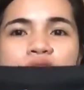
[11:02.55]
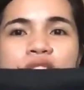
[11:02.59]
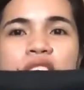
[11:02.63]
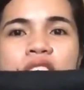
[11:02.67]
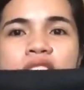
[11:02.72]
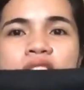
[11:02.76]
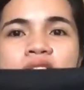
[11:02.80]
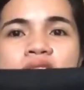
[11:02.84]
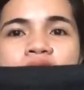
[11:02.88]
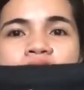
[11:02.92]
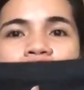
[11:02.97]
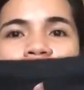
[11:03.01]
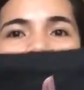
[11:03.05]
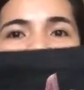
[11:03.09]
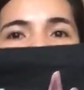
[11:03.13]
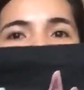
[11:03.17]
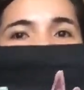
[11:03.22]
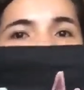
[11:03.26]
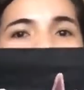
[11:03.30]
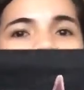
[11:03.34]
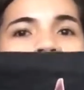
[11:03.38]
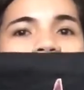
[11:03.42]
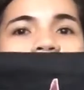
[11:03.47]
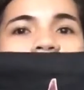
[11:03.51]
Faith
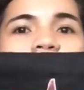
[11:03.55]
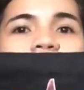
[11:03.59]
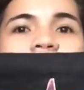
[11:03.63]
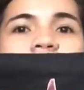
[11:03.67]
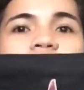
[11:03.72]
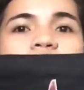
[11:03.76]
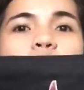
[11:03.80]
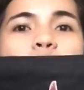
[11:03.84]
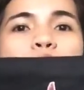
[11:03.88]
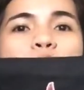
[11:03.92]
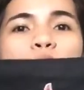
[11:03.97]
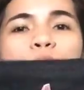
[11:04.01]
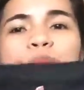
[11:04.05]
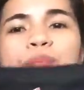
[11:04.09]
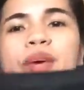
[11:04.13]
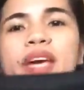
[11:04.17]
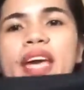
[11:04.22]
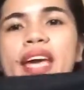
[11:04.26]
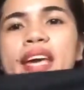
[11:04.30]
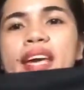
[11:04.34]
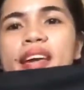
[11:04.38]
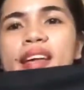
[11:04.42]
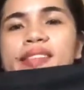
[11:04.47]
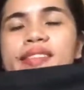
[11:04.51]
hope,
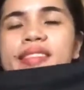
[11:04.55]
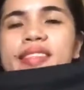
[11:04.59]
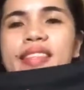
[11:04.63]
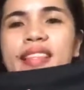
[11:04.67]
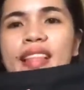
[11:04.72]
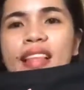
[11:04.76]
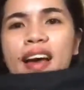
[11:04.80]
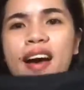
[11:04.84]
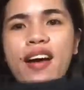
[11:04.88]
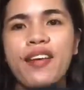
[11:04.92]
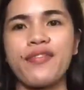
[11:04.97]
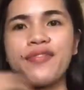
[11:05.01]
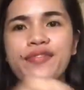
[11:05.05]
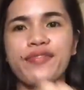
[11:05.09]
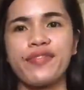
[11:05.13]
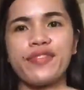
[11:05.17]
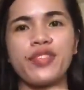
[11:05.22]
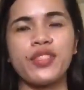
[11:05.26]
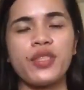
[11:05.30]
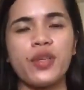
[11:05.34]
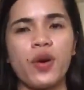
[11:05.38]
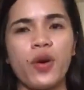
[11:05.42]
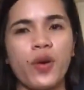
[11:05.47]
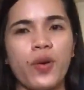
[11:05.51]
and love.
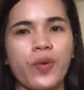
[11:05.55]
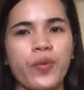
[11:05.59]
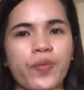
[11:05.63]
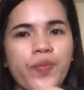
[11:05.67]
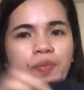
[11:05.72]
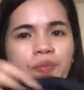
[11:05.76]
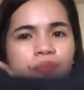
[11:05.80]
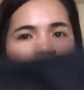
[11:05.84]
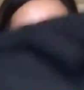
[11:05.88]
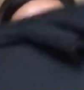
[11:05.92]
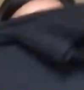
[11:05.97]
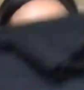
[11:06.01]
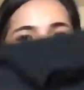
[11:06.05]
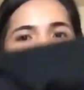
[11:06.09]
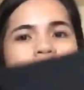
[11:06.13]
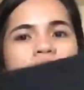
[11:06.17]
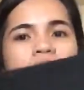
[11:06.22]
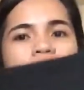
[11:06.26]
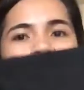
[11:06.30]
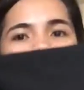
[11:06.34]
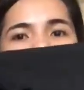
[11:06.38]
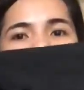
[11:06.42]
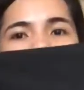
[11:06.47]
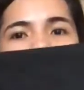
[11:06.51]
So,
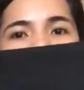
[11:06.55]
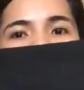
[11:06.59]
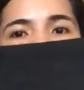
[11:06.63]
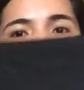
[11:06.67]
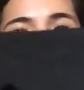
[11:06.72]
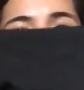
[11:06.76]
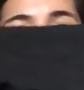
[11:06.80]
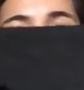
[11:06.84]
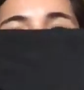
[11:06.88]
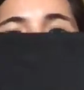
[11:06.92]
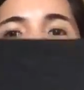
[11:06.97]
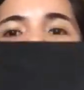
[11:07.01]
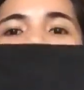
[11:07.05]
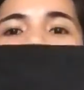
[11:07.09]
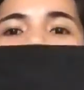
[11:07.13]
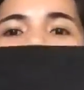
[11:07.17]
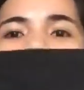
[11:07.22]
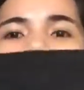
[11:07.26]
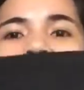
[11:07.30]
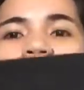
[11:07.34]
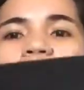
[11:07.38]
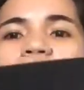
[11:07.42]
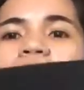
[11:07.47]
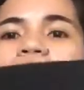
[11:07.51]
ayan yung
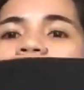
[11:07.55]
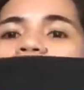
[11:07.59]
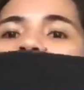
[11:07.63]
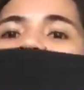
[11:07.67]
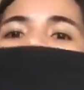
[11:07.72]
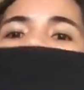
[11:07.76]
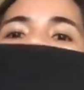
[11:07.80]
print.